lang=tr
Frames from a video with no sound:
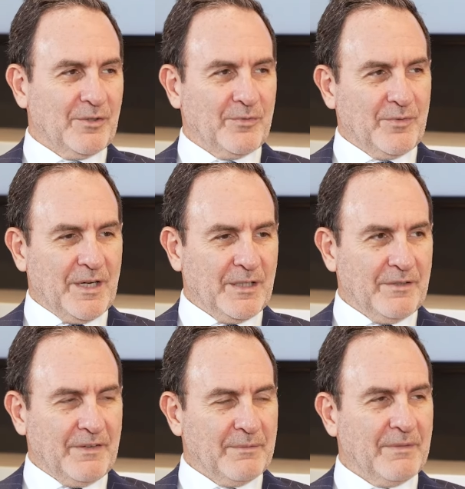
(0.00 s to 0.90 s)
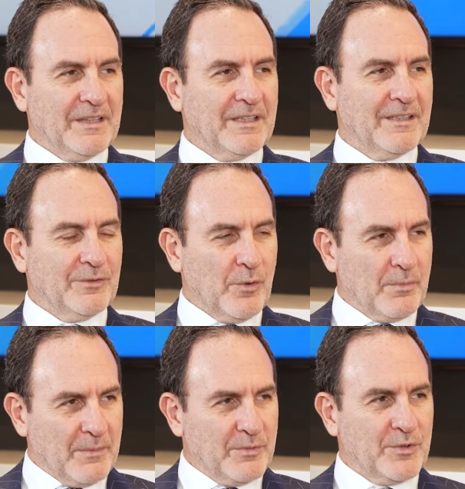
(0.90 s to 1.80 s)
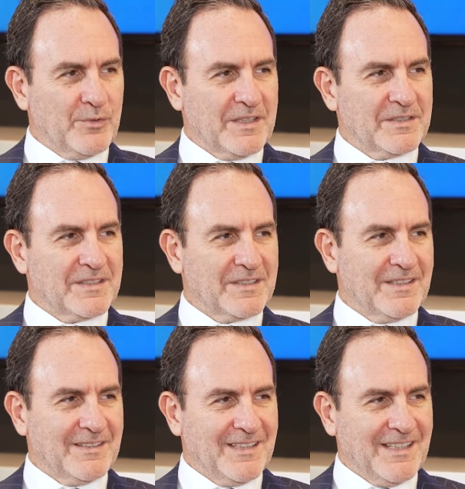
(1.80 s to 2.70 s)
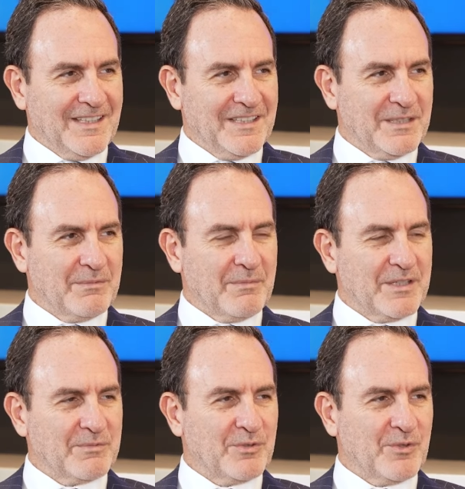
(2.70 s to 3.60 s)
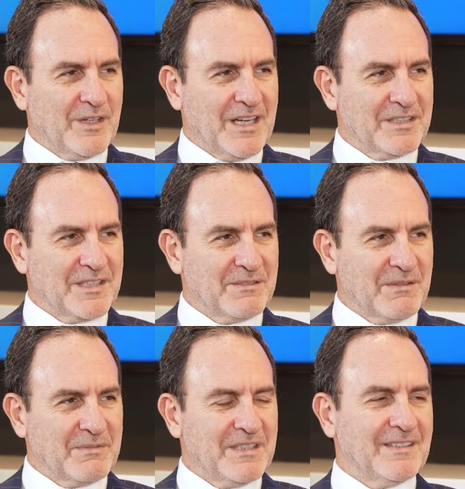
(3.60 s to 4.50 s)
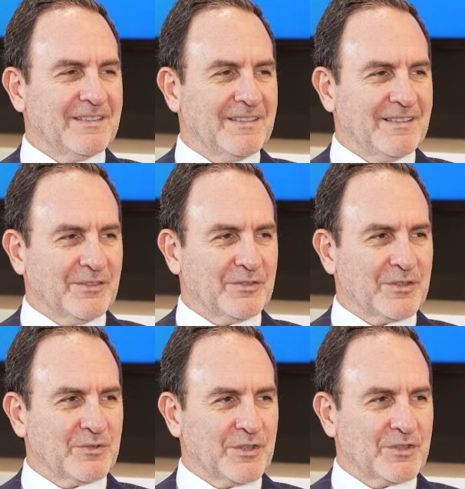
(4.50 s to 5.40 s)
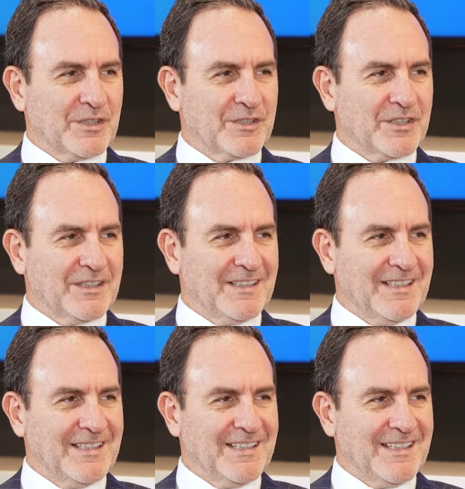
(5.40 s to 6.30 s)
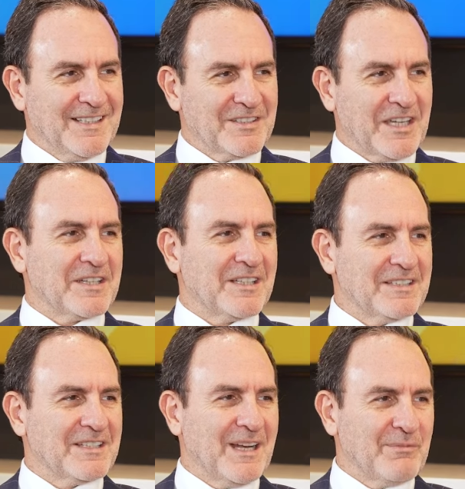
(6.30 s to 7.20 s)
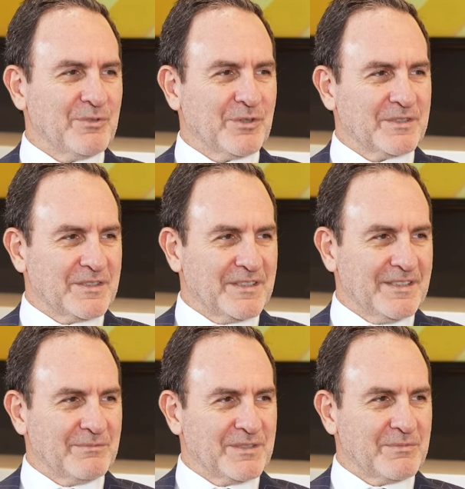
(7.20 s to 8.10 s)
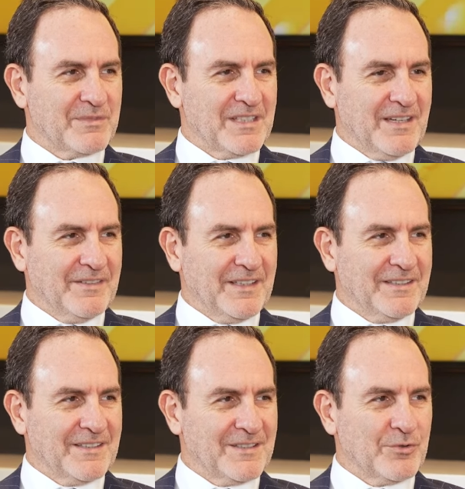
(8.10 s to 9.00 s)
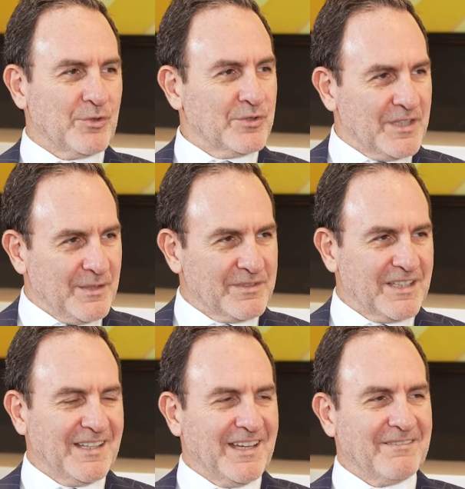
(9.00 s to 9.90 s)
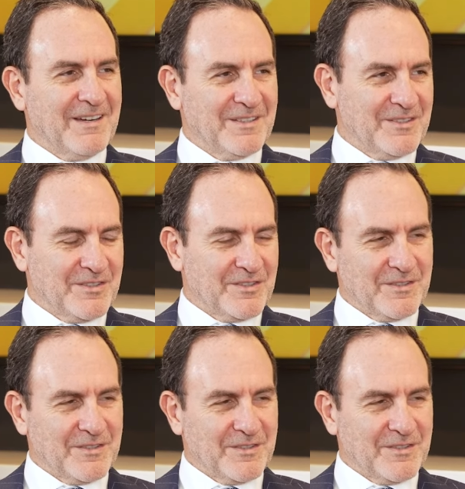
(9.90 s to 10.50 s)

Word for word: olun, var olun efendim. Ben de Topkapı Üniversitesi'nin 25 bin öğrencisi ve bin ondan sonra çalışanıyla saygıyla selamlıyoruz sizi. Bizi misafir ettiniz, görüşlerimize değer verdiğiniz için.